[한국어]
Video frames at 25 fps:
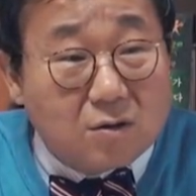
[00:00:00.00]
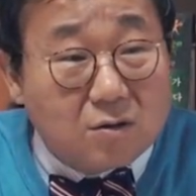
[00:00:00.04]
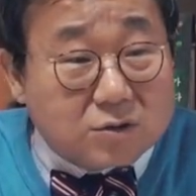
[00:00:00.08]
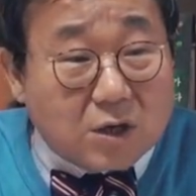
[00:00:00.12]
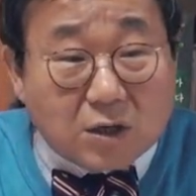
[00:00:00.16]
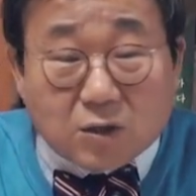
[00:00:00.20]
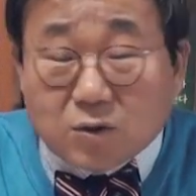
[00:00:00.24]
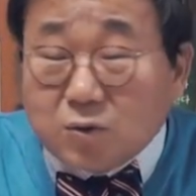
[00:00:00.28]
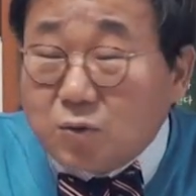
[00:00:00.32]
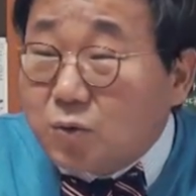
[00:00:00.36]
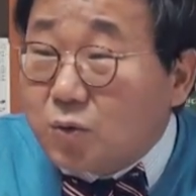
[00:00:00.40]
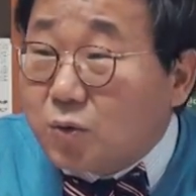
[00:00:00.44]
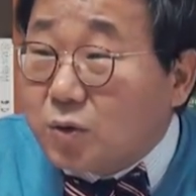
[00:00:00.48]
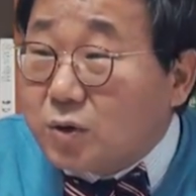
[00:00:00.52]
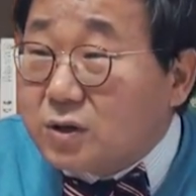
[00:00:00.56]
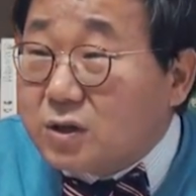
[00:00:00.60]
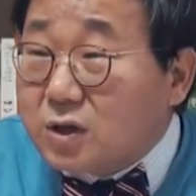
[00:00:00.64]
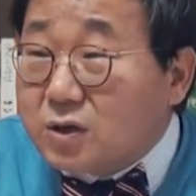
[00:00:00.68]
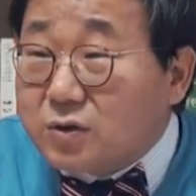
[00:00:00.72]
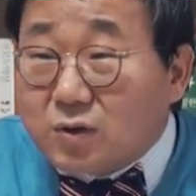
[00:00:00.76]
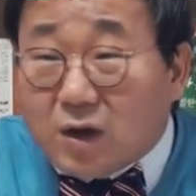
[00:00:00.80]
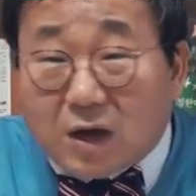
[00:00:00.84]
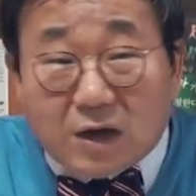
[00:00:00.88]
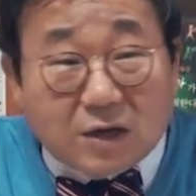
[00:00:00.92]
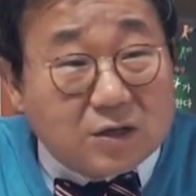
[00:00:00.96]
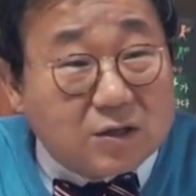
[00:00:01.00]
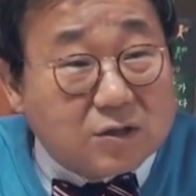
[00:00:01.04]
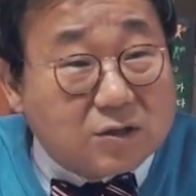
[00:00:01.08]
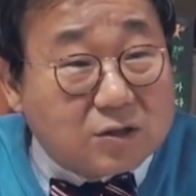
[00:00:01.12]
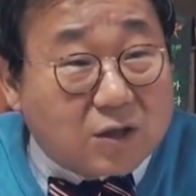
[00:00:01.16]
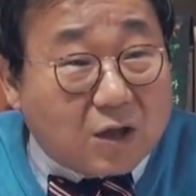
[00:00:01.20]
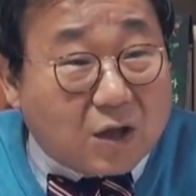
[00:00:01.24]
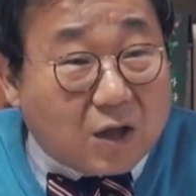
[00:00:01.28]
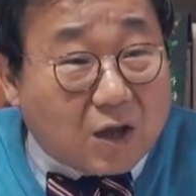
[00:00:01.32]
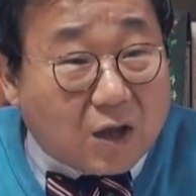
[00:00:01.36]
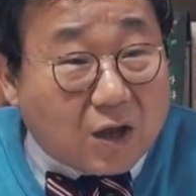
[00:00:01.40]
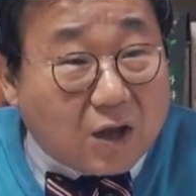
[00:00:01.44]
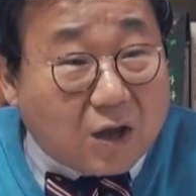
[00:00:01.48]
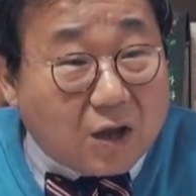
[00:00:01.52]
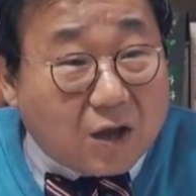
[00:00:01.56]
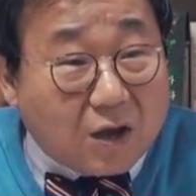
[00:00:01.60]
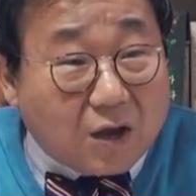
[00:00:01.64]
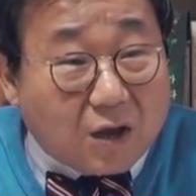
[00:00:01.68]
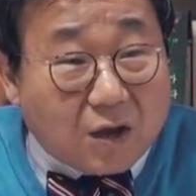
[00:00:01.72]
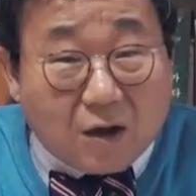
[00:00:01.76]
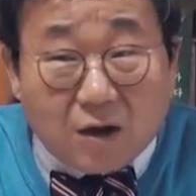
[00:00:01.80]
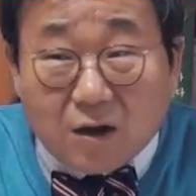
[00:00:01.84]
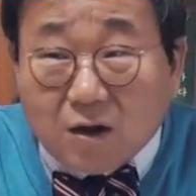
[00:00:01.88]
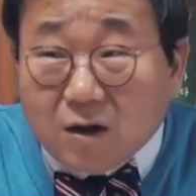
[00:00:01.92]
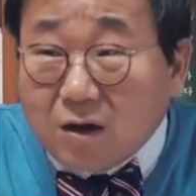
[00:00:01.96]
자기 호의대도
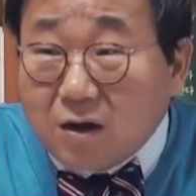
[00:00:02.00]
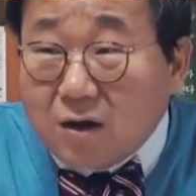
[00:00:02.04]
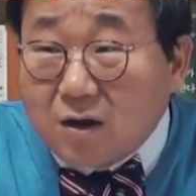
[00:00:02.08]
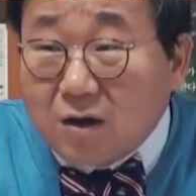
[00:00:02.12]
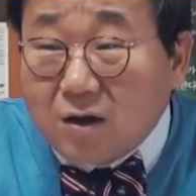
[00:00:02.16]
아닌데